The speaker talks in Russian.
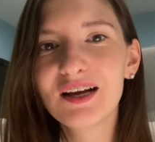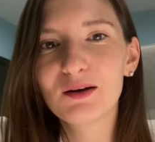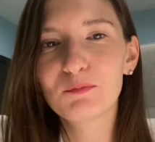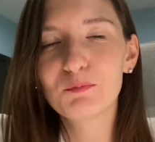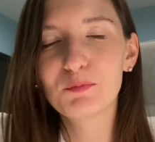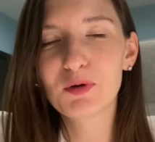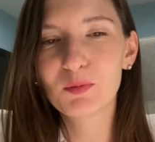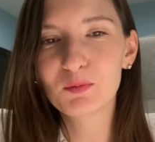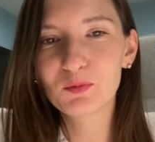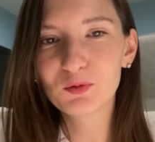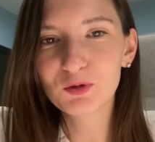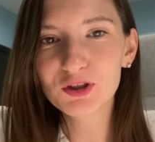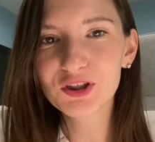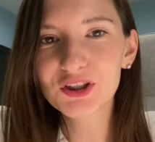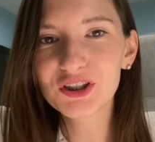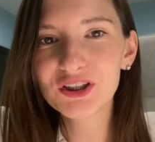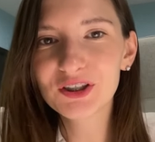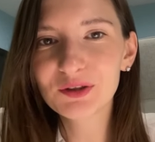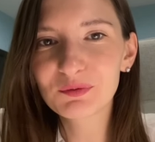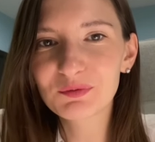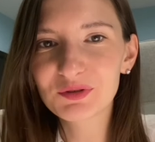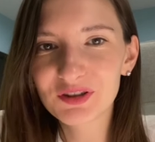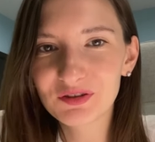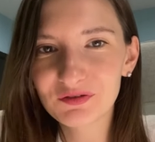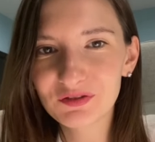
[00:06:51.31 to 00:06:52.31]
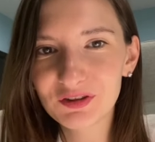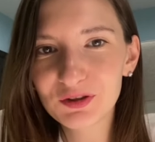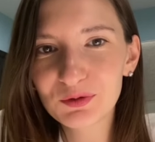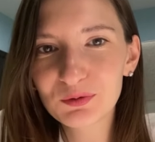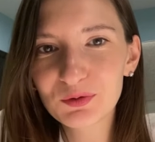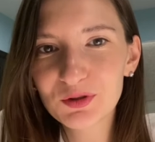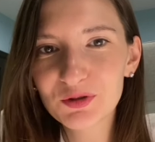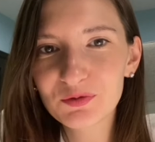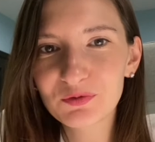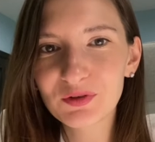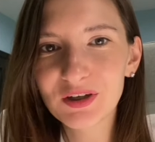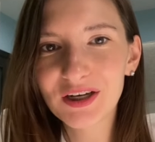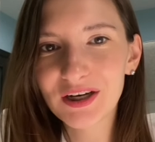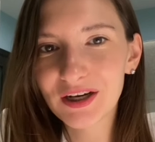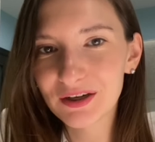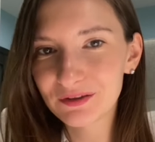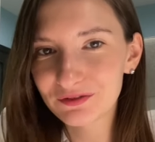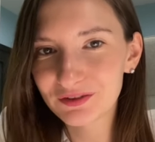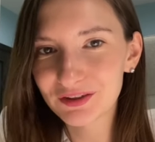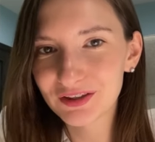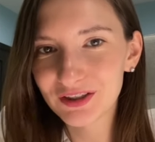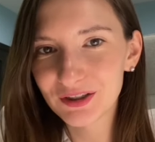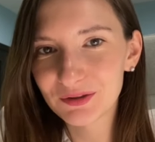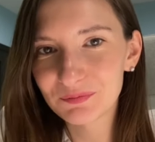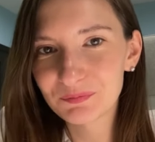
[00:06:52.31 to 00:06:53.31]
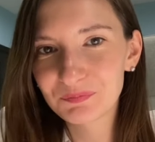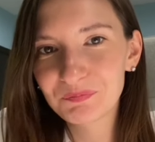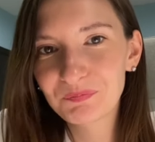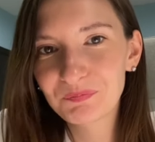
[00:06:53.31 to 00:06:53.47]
помощником заведующего кафедры.